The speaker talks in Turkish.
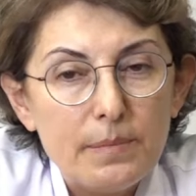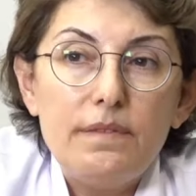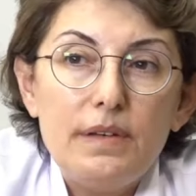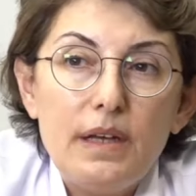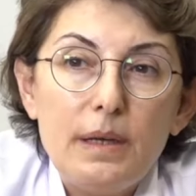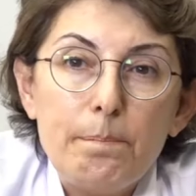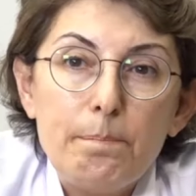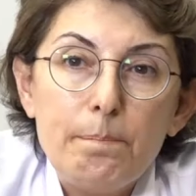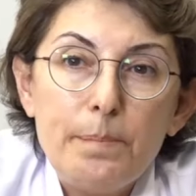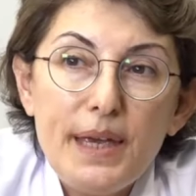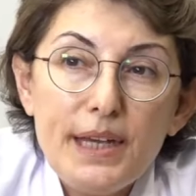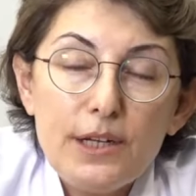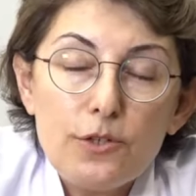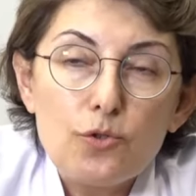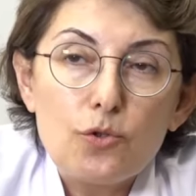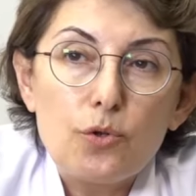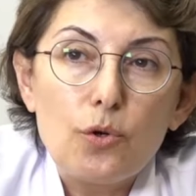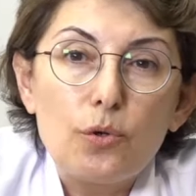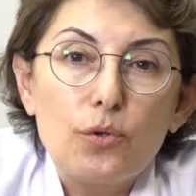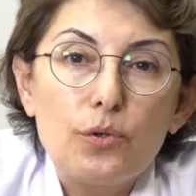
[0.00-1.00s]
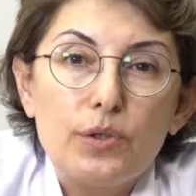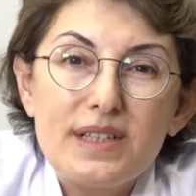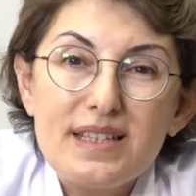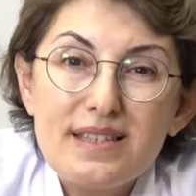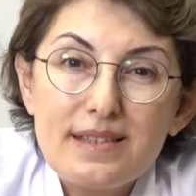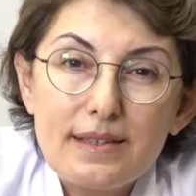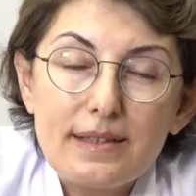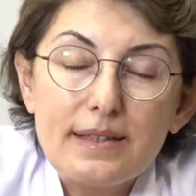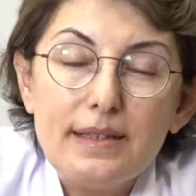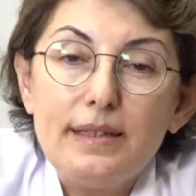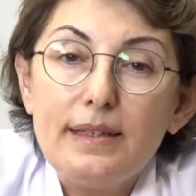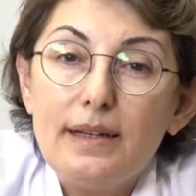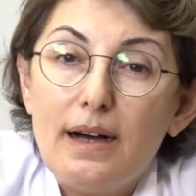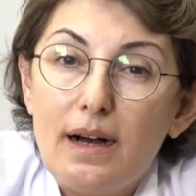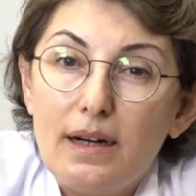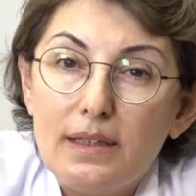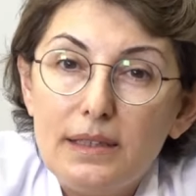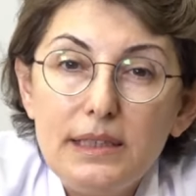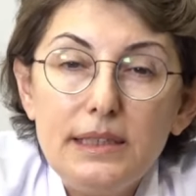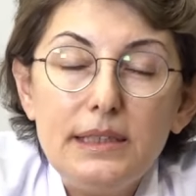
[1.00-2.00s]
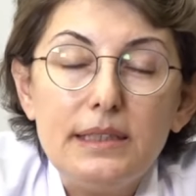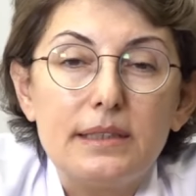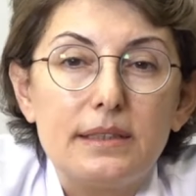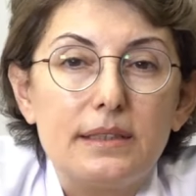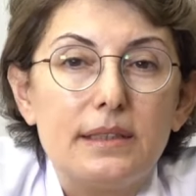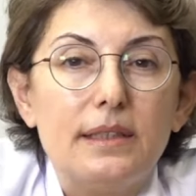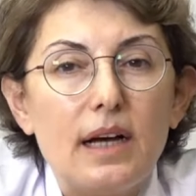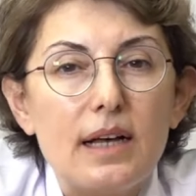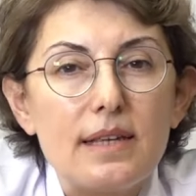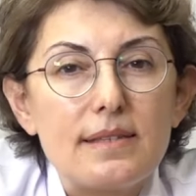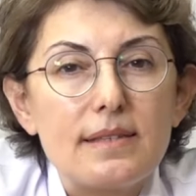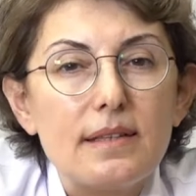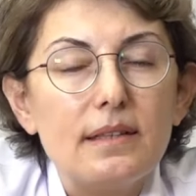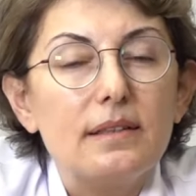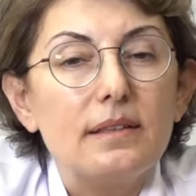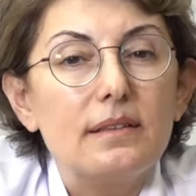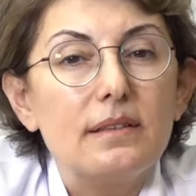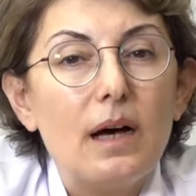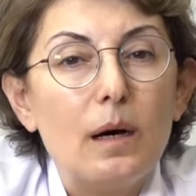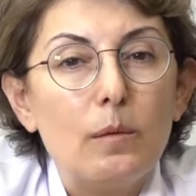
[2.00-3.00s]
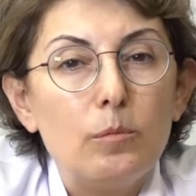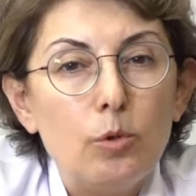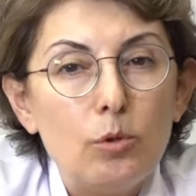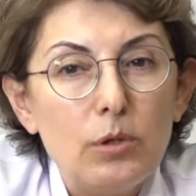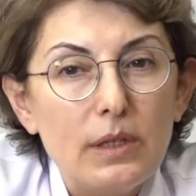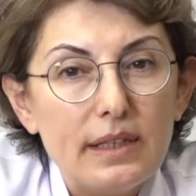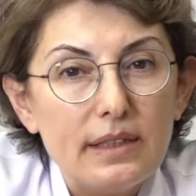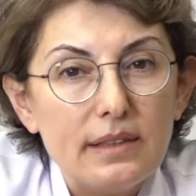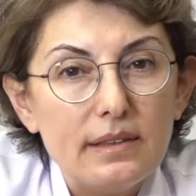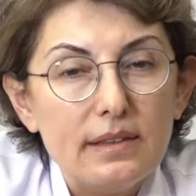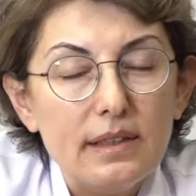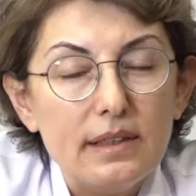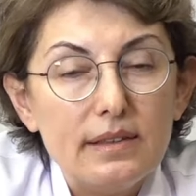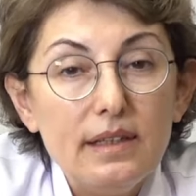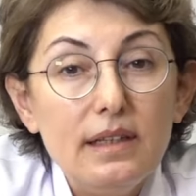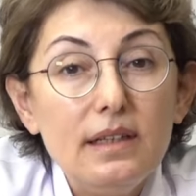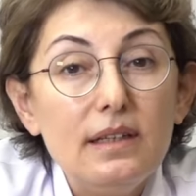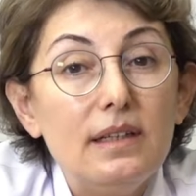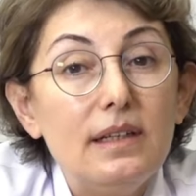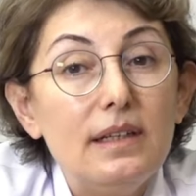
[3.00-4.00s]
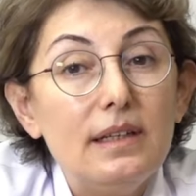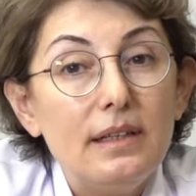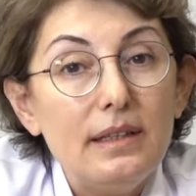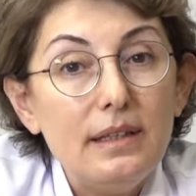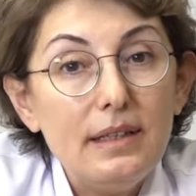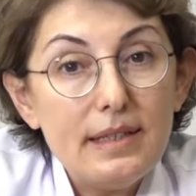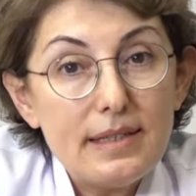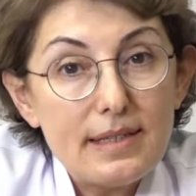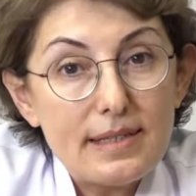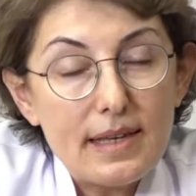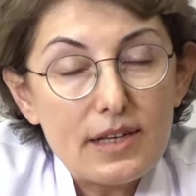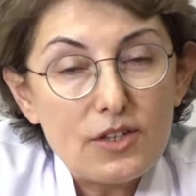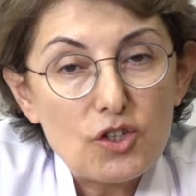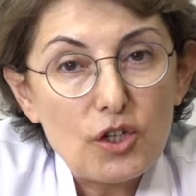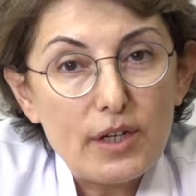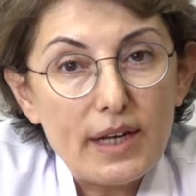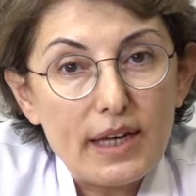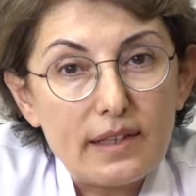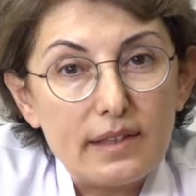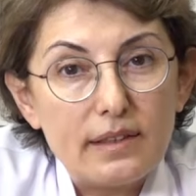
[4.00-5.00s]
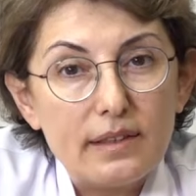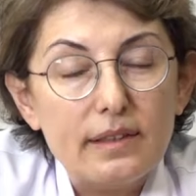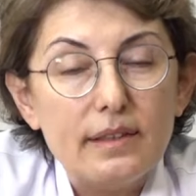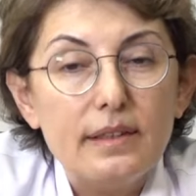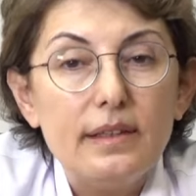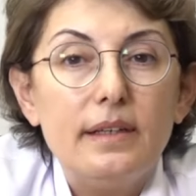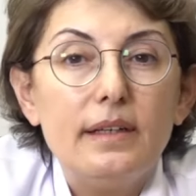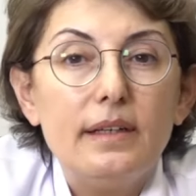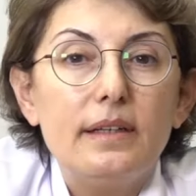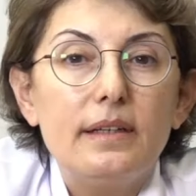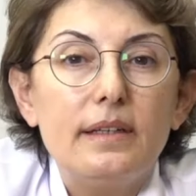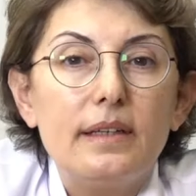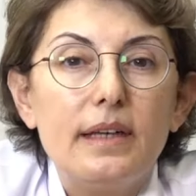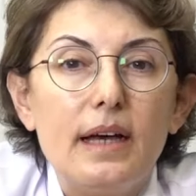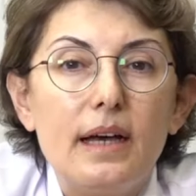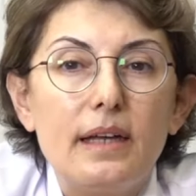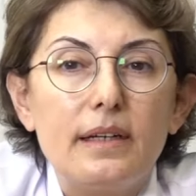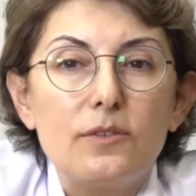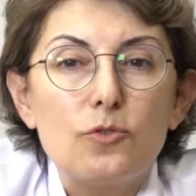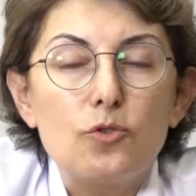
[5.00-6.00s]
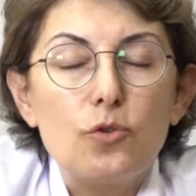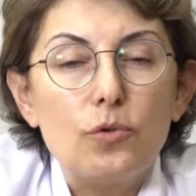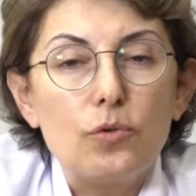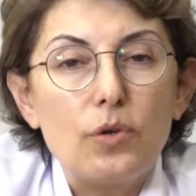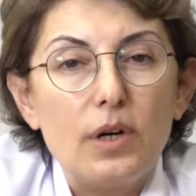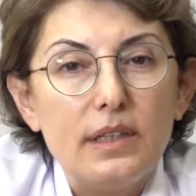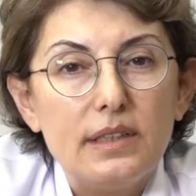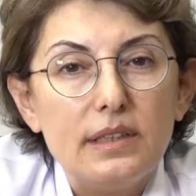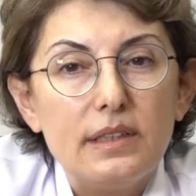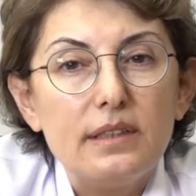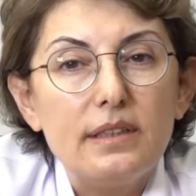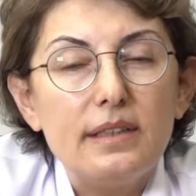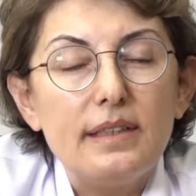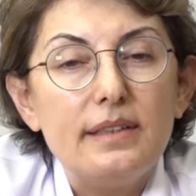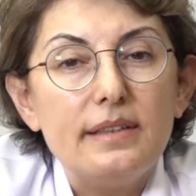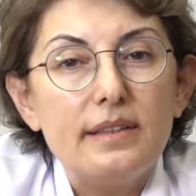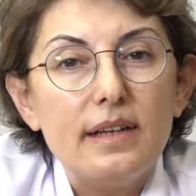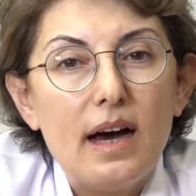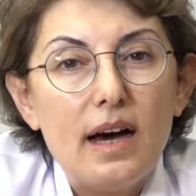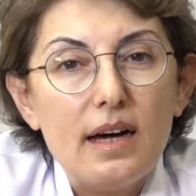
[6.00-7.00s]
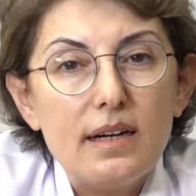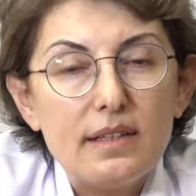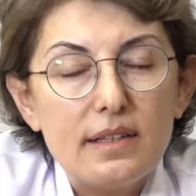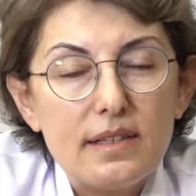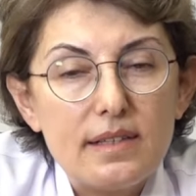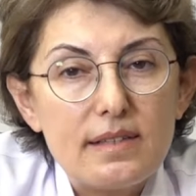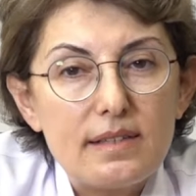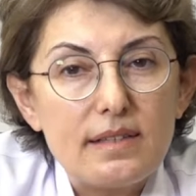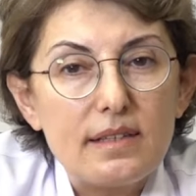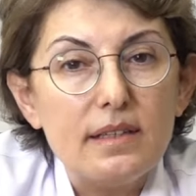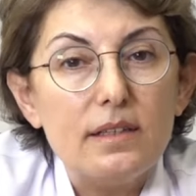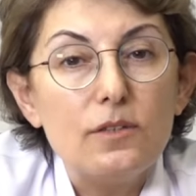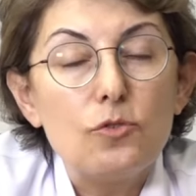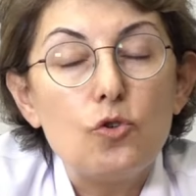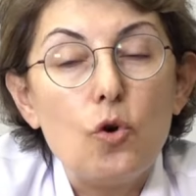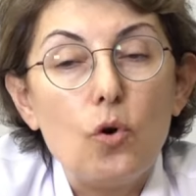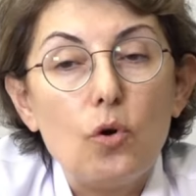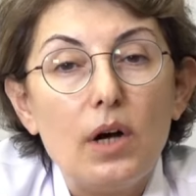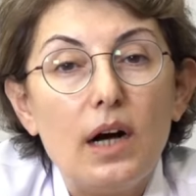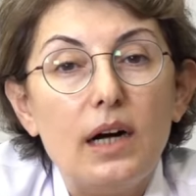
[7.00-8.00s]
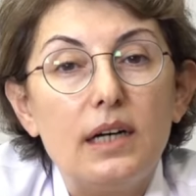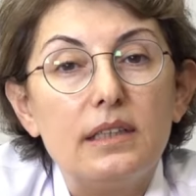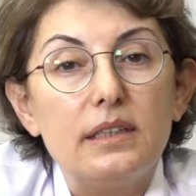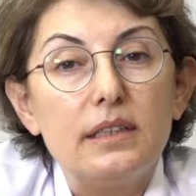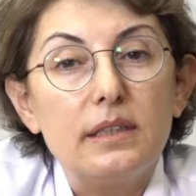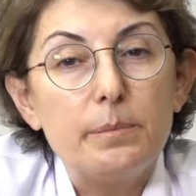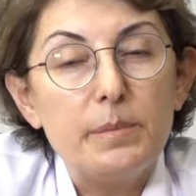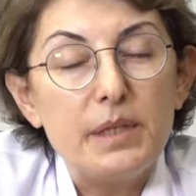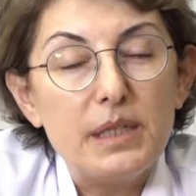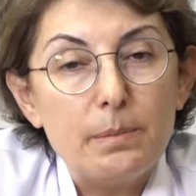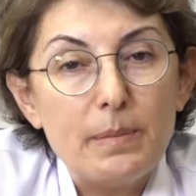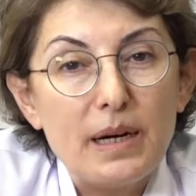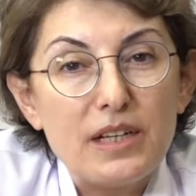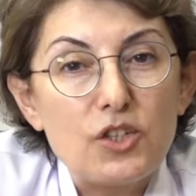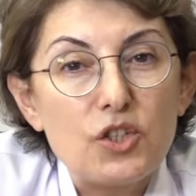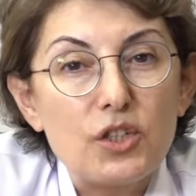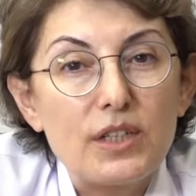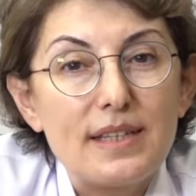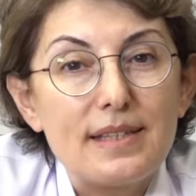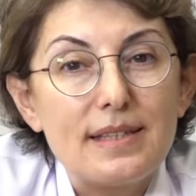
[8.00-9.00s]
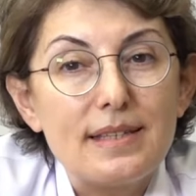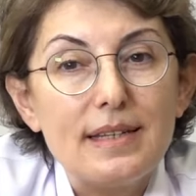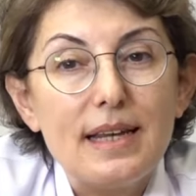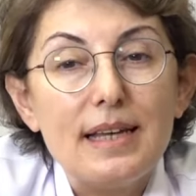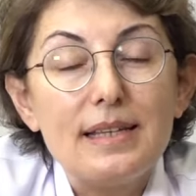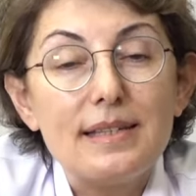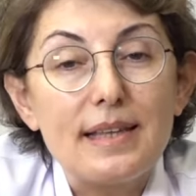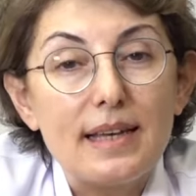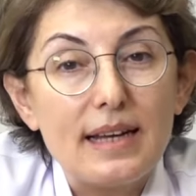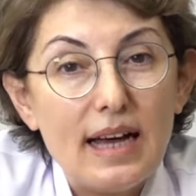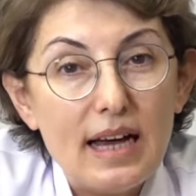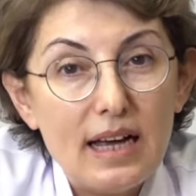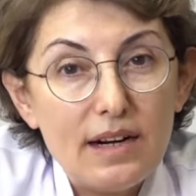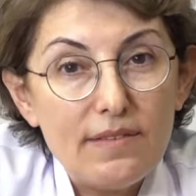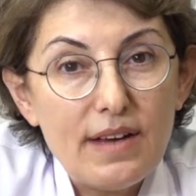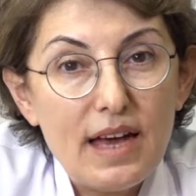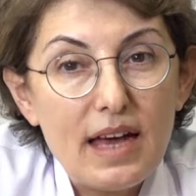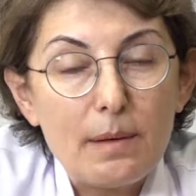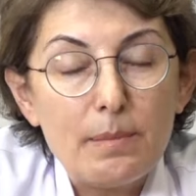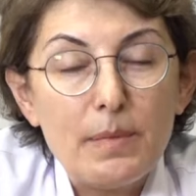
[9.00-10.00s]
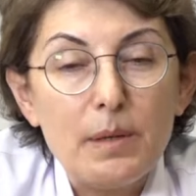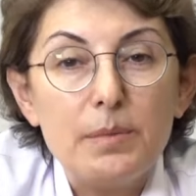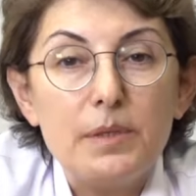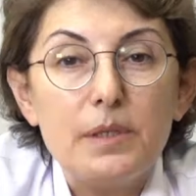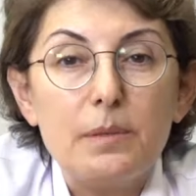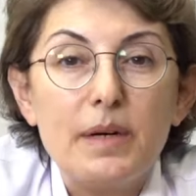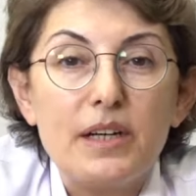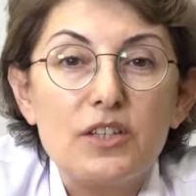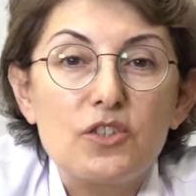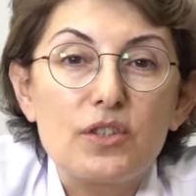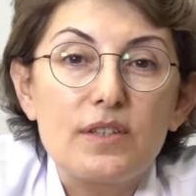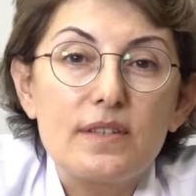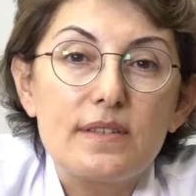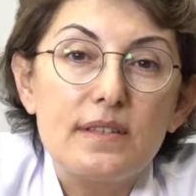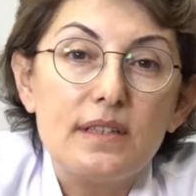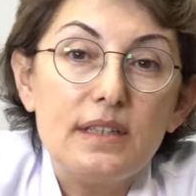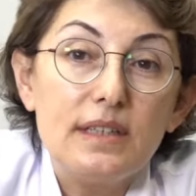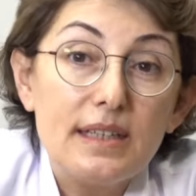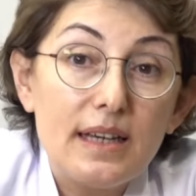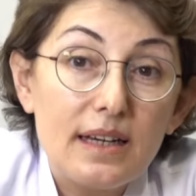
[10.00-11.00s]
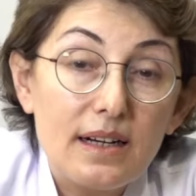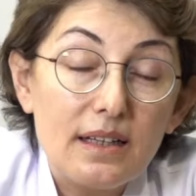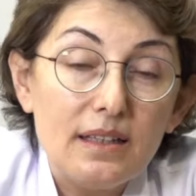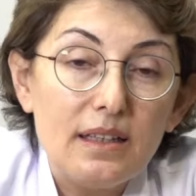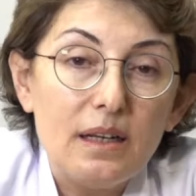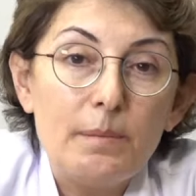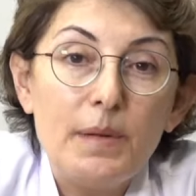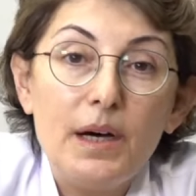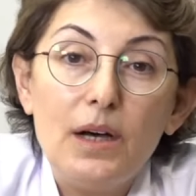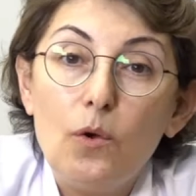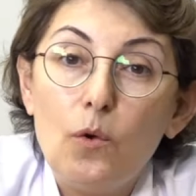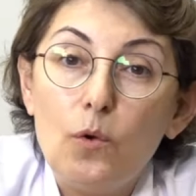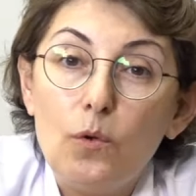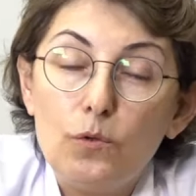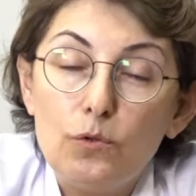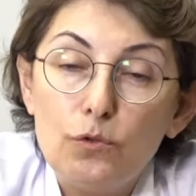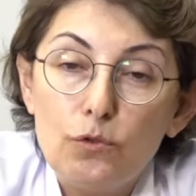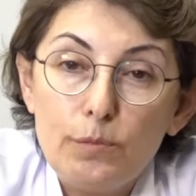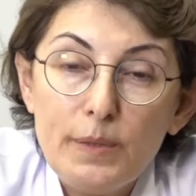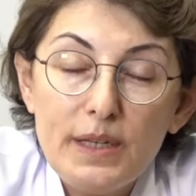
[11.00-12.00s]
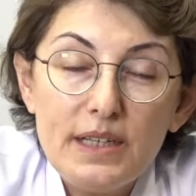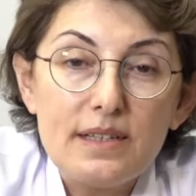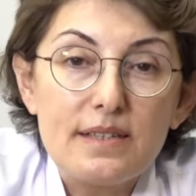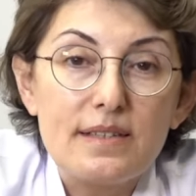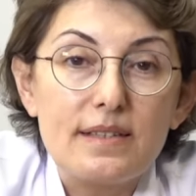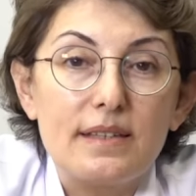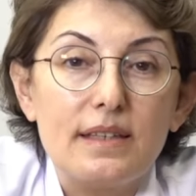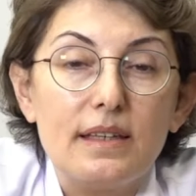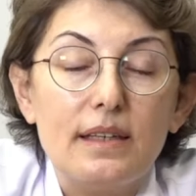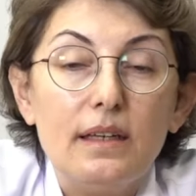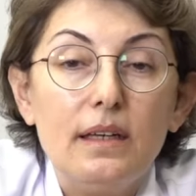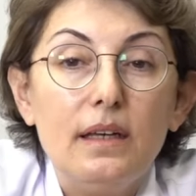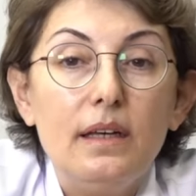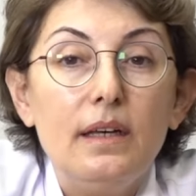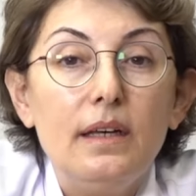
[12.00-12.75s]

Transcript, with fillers: Ve pek çok riskli ağır hastalık tablolarında da ilk seçenek yani çok ağır intihar riski, çok ağır bir başkasına zarar verme, bir başkasını yaralama, öldürme riski.